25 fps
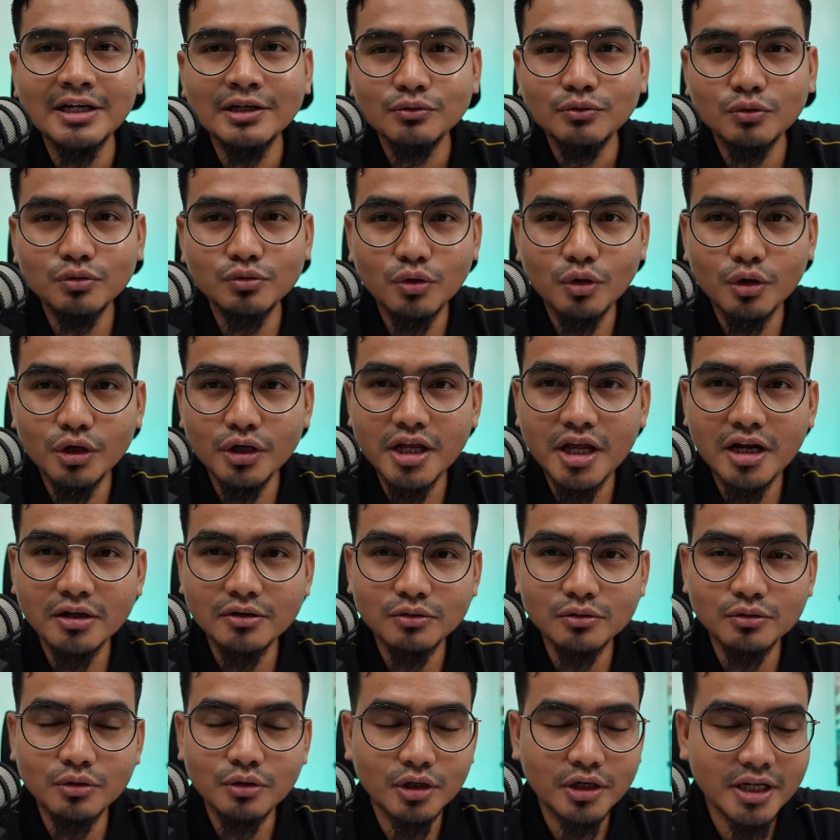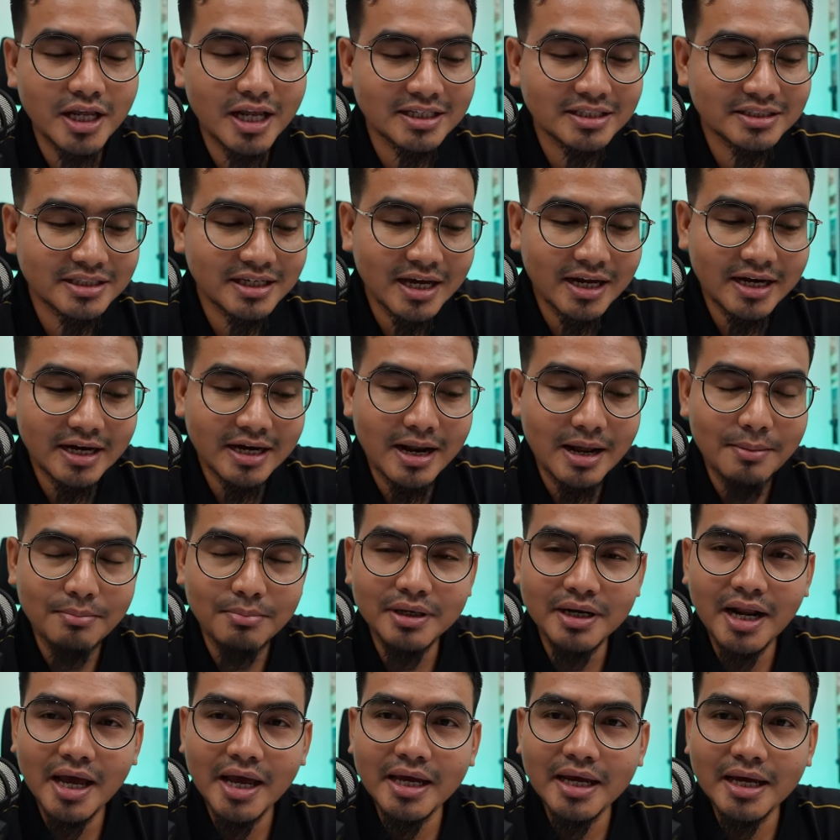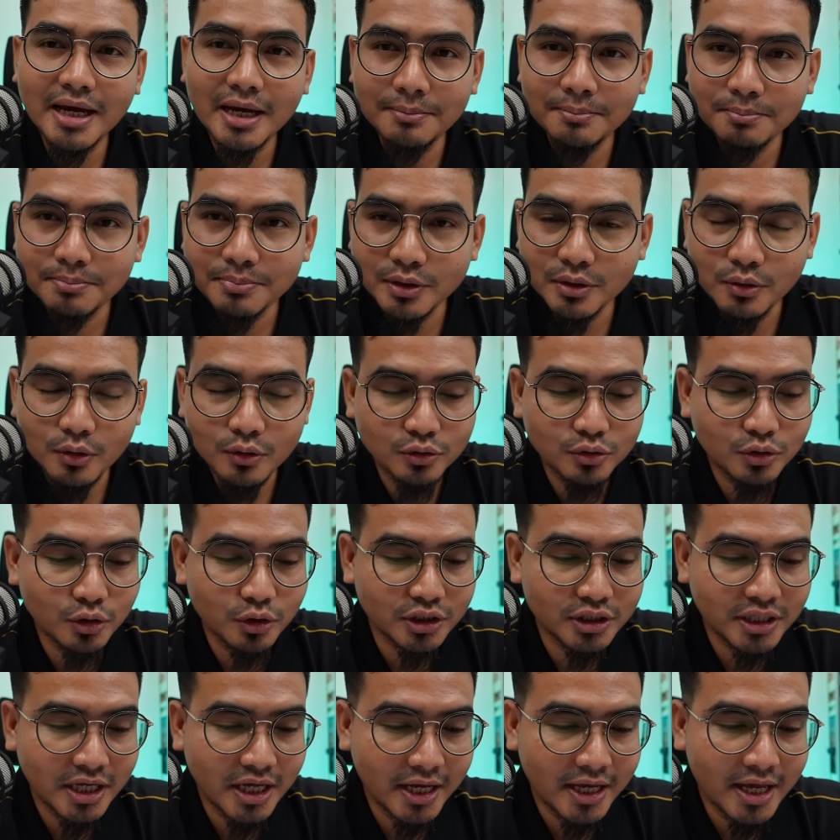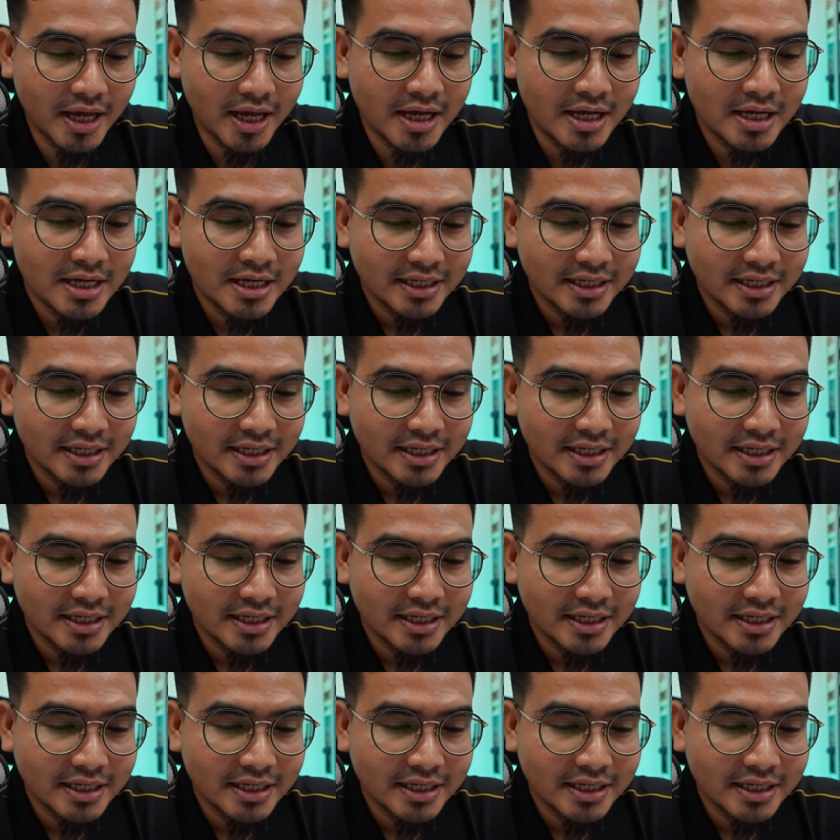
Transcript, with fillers: tutorial-tutorial cara menaikkan penontonnya ya.